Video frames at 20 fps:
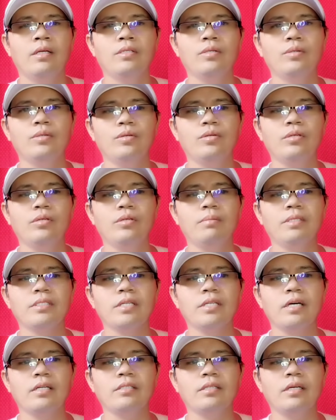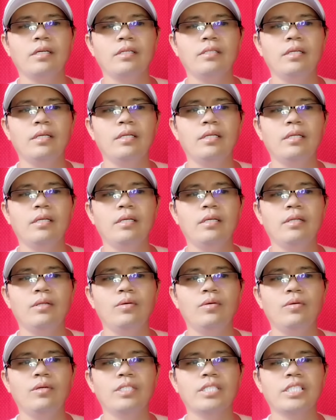So doon naman sa kanyang daily,
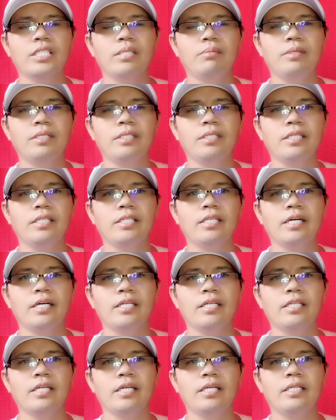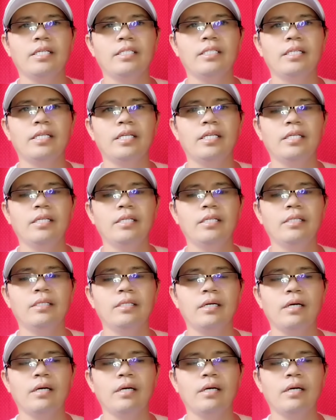low estimated ng kanyang earning,